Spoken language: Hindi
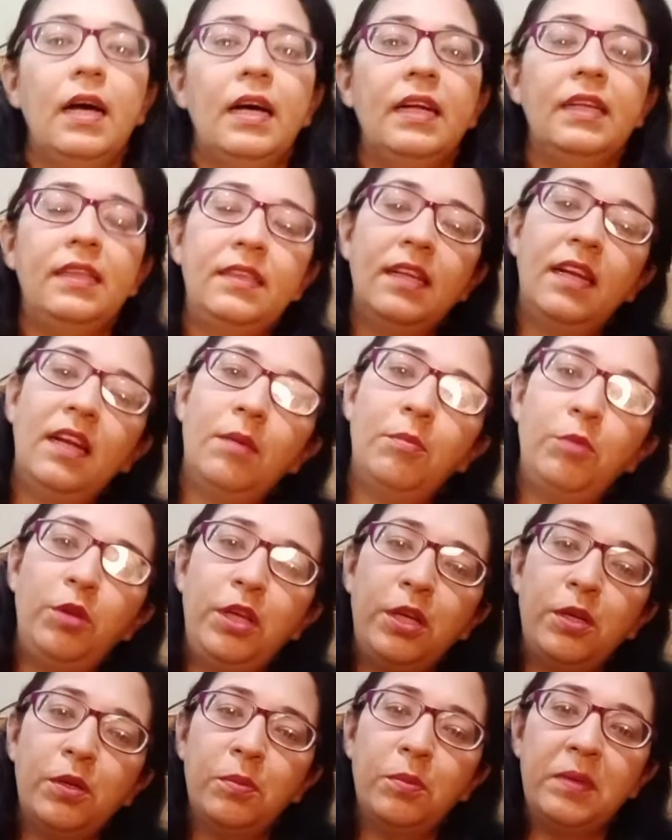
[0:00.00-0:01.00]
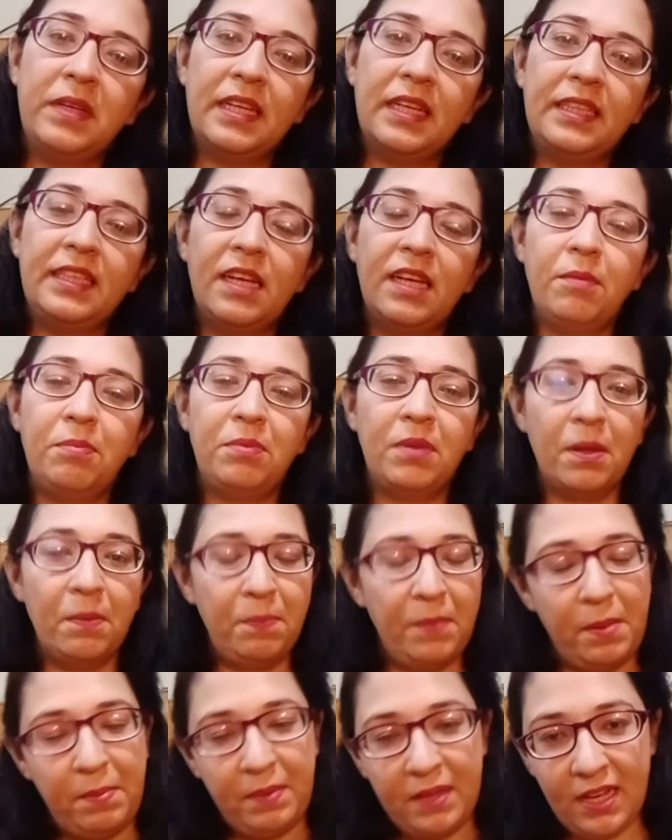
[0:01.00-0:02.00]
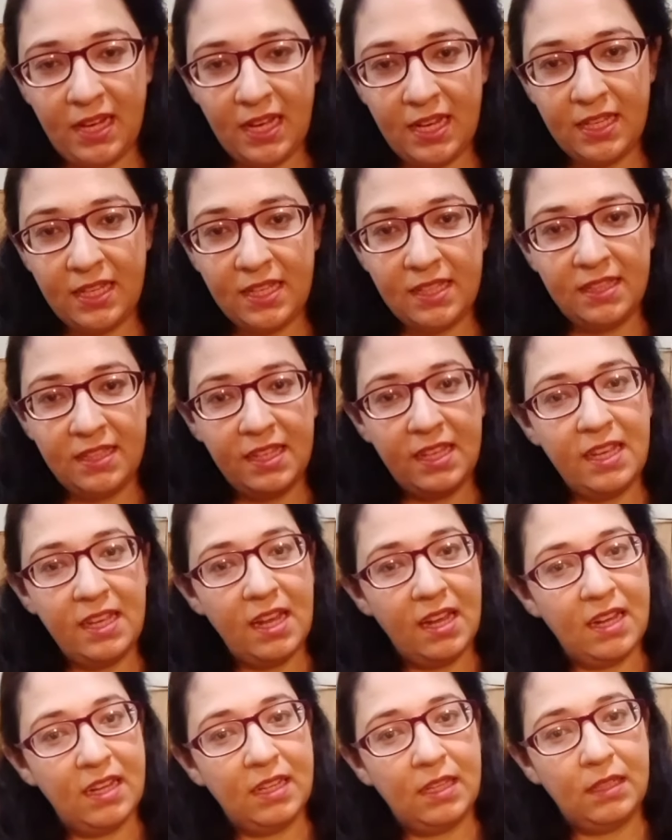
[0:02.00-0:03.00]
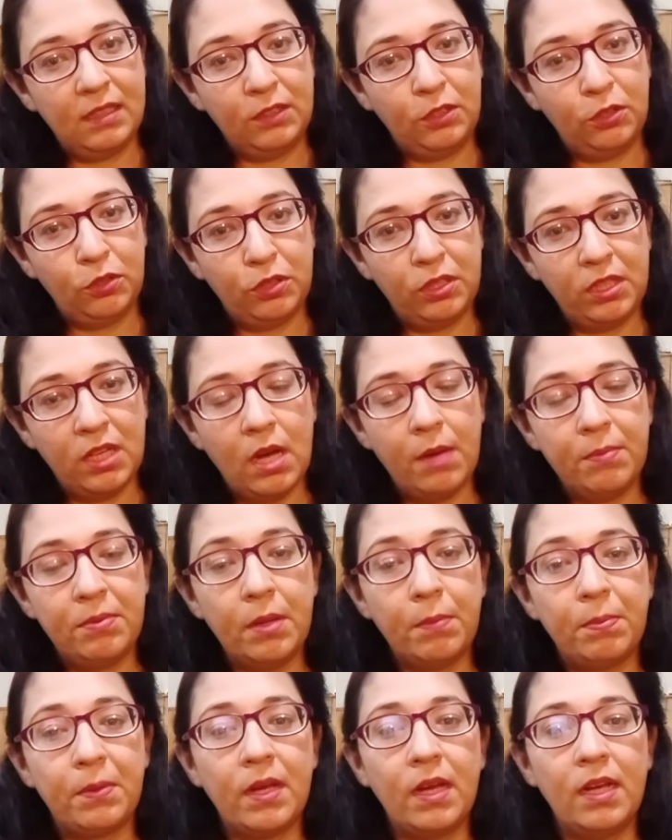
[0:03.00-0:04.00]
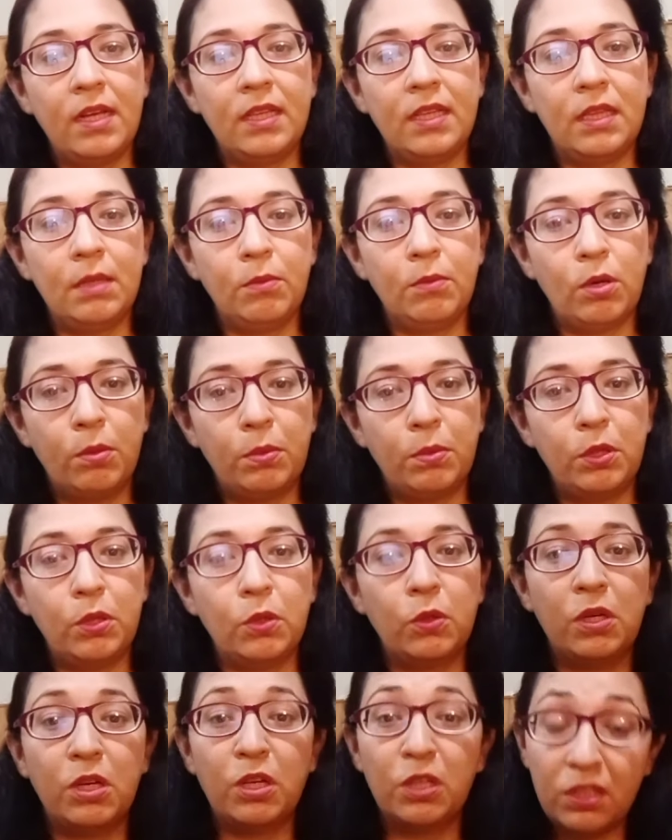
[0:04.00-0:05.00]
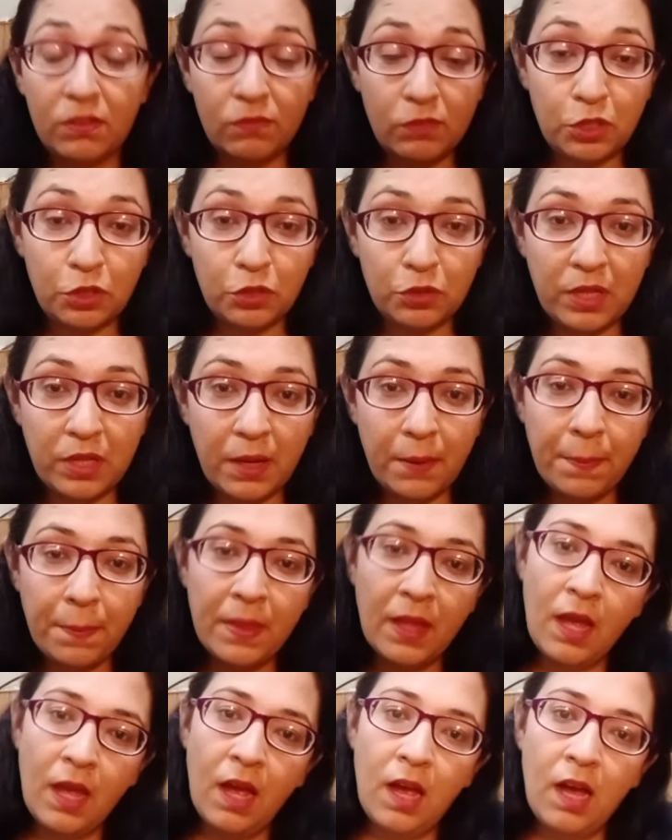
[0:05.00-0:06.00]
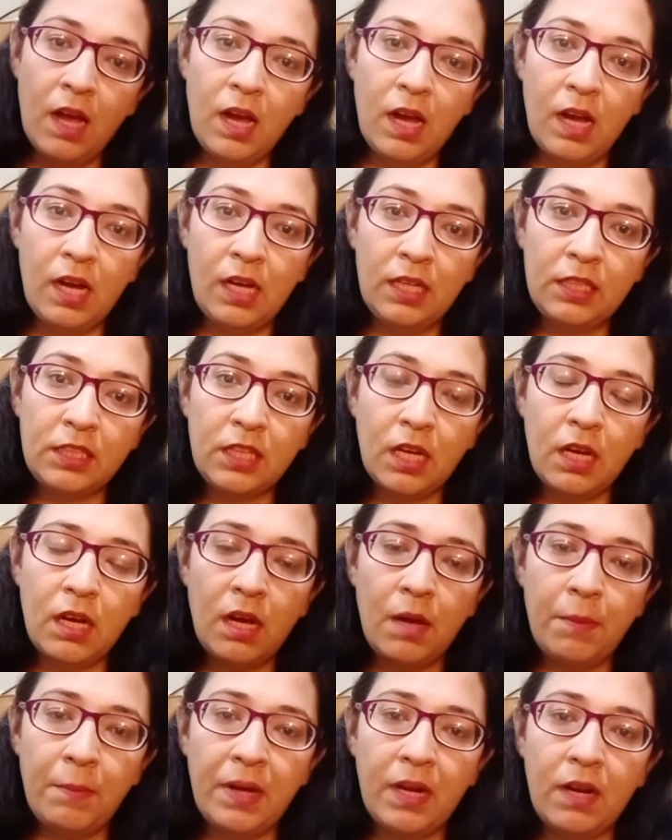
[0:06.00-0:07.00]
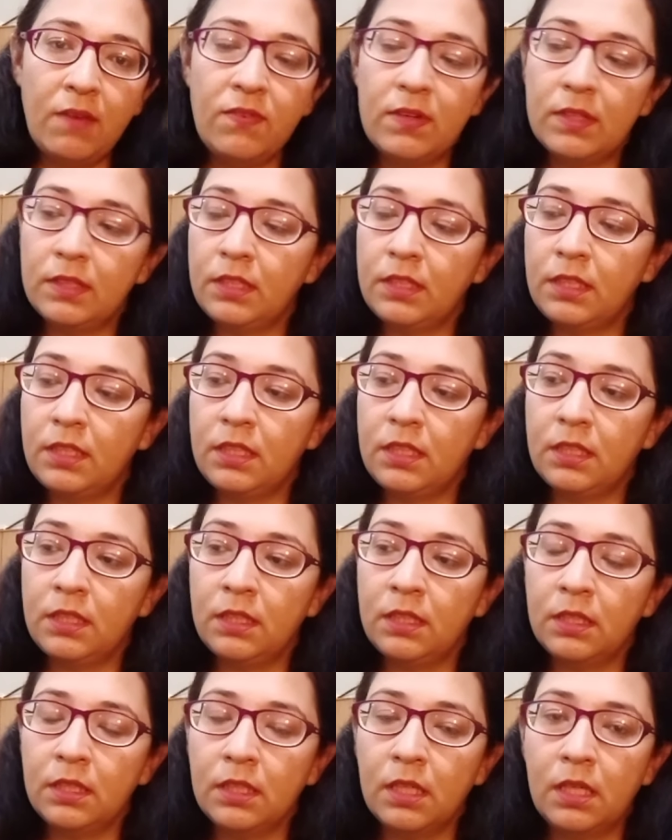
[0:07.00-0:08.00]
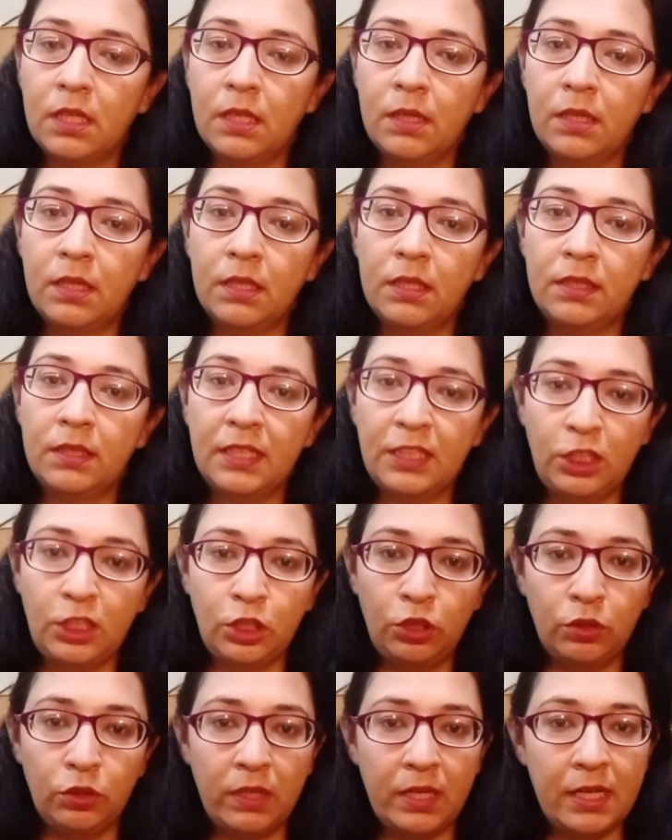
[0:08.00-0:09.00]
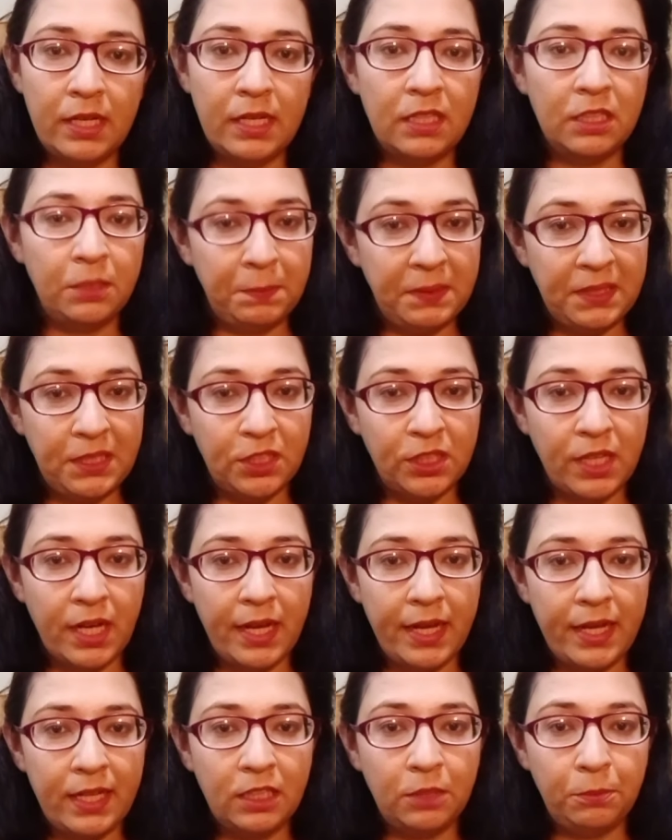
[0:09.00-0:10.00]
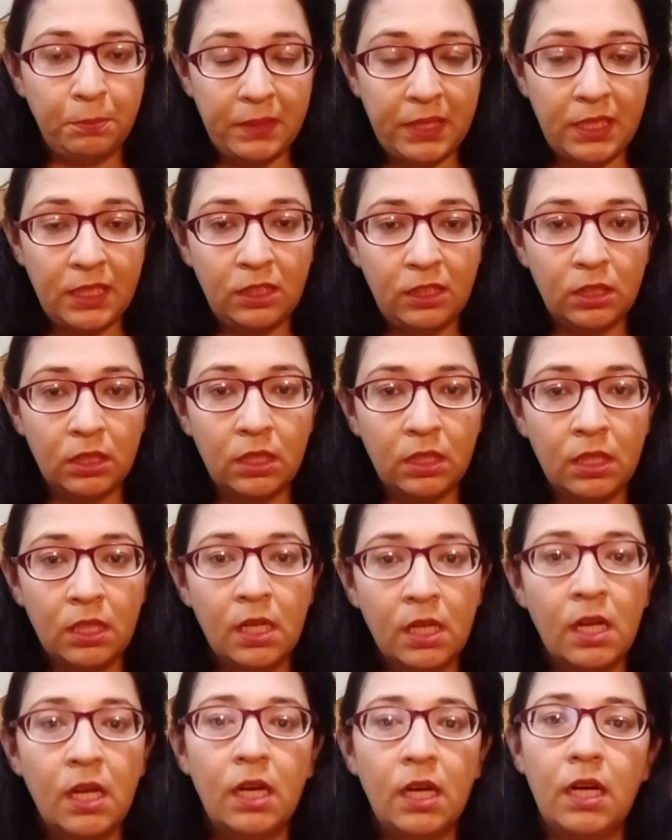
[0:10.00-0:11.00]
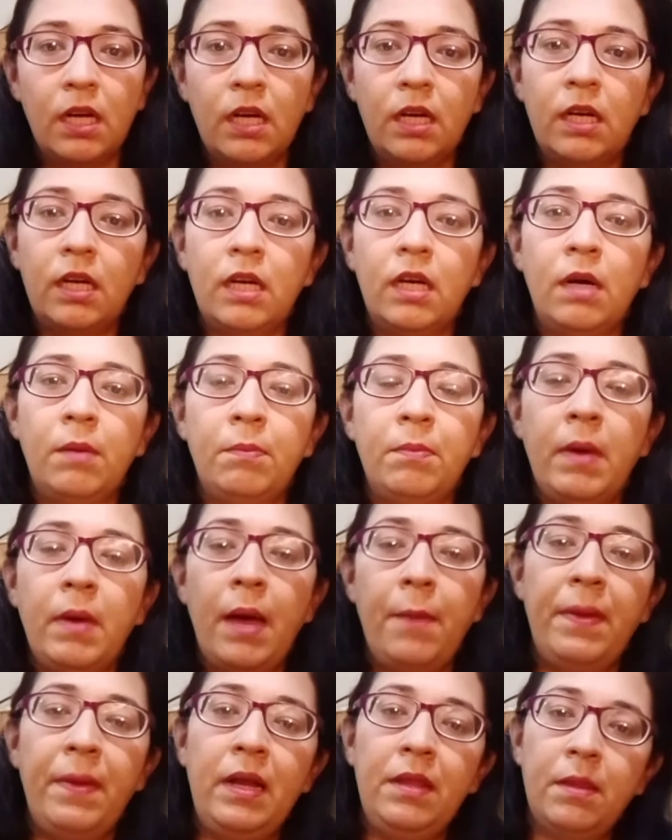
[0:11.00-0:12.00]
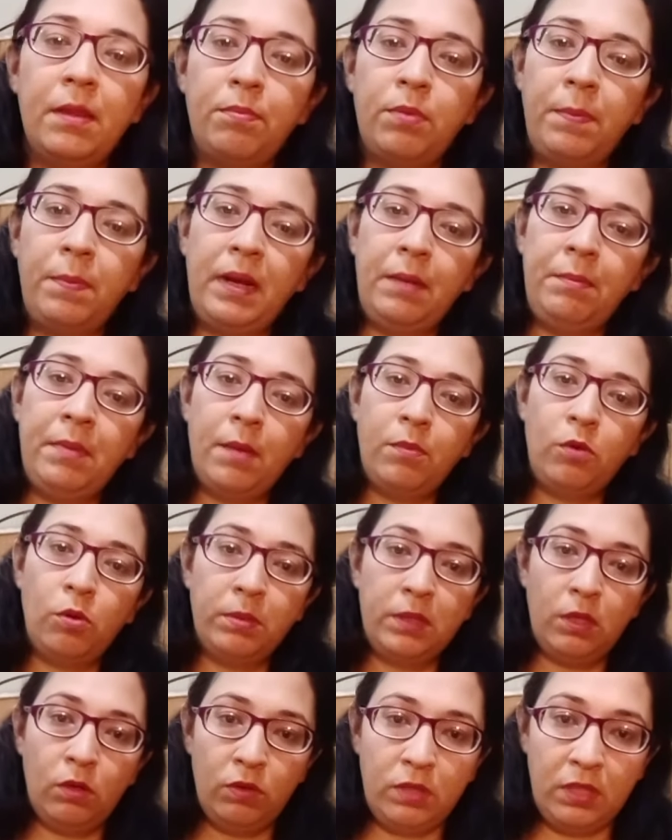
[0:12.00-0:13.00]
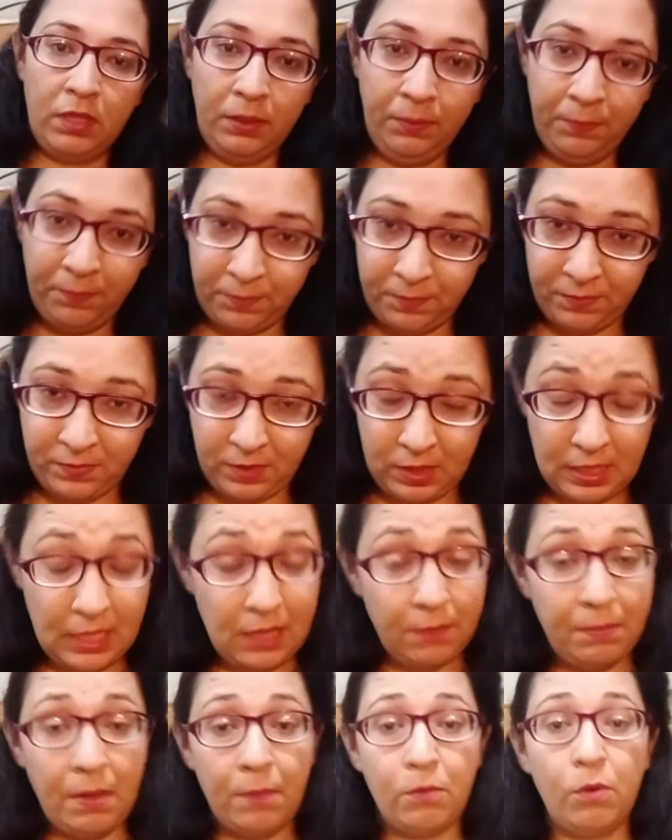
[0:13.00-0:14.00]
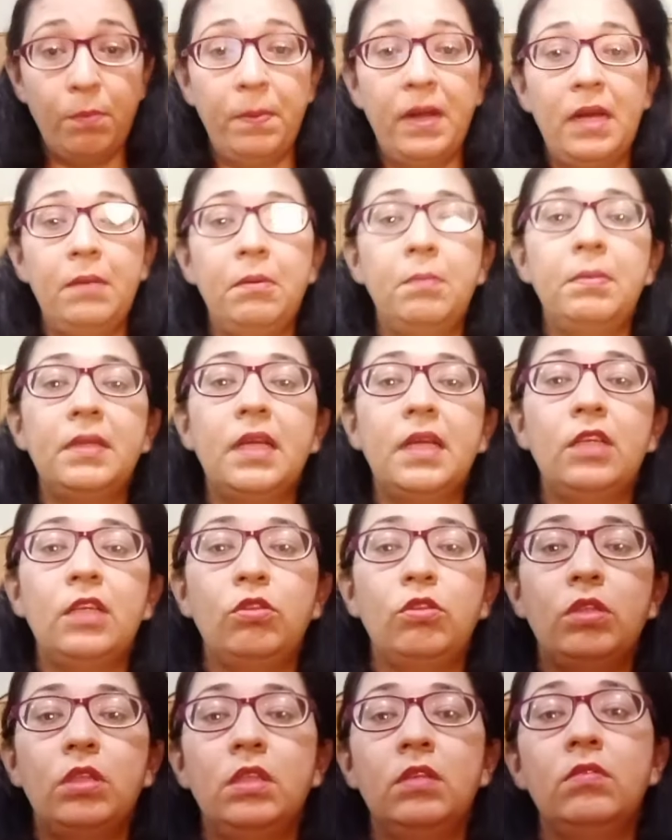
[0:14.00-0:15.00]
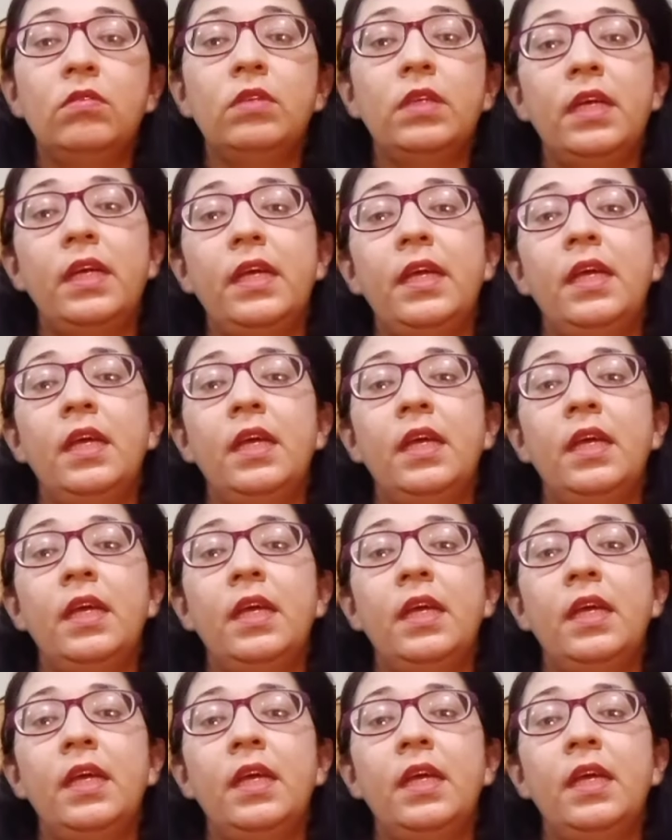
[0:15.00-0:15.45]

असलम कैसे हैं आप सब मैं भी खैरियत से शुक्रिया आप सबका इतनी मोहब्बतों का और तवज्जो का आज का हमारा फर्स्ट सेशन जो है स्पीच का है स्पीच है आ, हम पहले सबसे पहले मैं आपको बताऊंगी जैसे मैं आपको पहले भी बता चुकी हूँ कि